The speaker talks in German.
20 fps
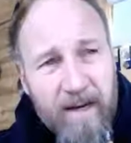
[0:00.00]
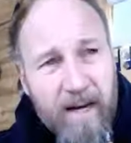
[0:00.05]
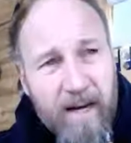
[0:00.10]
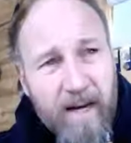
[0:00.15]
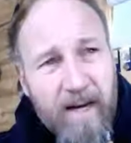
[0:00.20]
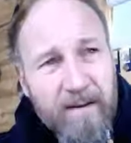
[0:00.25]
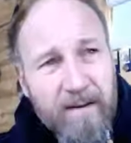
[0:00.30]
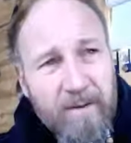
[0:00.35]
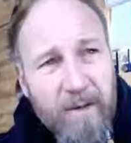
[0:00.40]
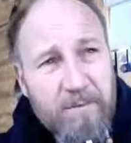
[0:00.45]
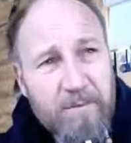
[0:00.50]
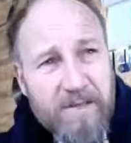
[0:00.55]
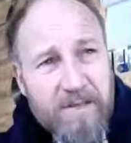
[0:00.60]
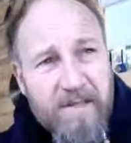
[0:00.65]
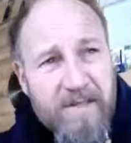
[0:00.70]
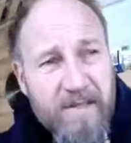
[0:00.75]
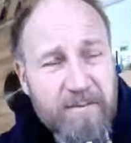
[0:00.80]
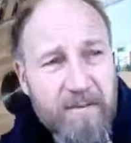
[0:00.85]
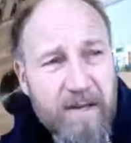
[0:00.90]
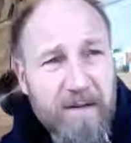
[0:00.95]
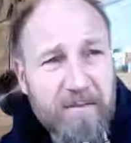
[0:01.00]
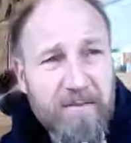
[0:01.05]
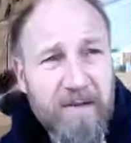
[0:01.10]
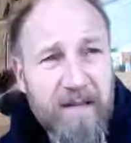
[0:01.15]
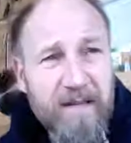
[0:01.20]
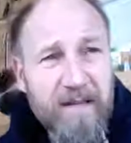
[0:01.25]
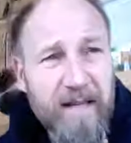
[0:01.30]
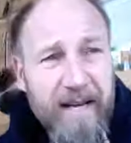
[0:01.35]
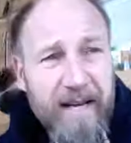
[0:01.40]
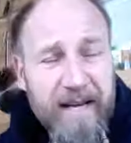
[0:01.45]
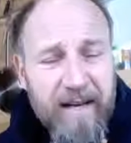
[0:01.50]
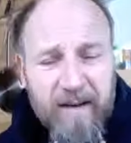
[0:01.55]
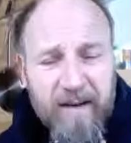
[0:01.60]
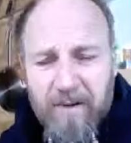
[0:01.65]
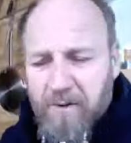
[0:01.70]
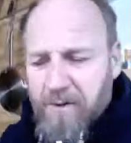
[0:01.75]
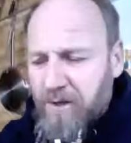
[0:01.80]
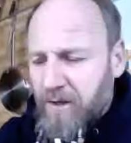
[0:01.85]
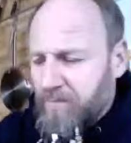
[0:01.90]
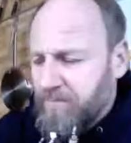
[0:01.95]
Äh, wenn wir uns jetzt im, im, Detail
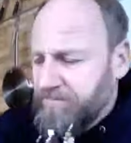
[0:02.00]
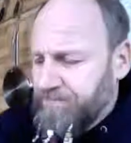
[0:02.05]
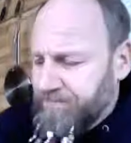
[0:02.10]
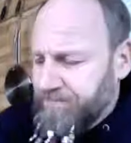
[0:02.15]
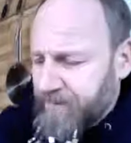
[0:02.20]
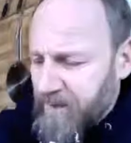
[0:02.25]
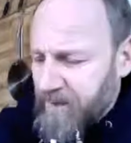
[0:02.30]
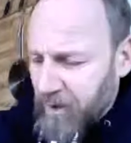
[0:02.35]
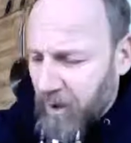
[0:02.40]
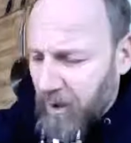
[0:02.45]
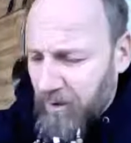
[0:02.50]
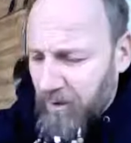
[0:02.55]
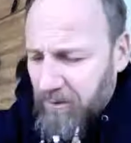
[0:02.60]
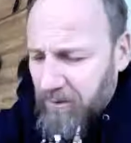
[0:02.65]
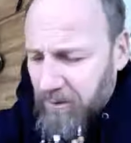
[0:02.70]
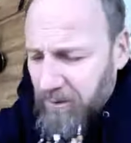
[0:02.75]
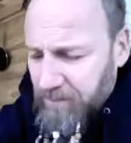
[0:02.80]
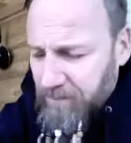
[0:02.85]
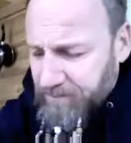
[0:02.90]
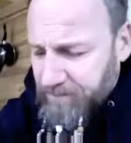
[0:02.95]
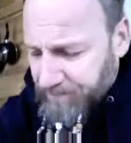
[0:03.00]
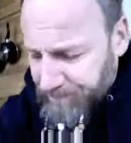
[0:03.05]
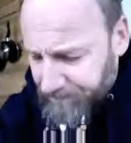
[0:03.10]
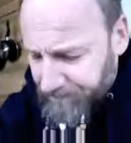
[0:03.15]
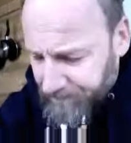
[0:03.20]
anschauen, das Auto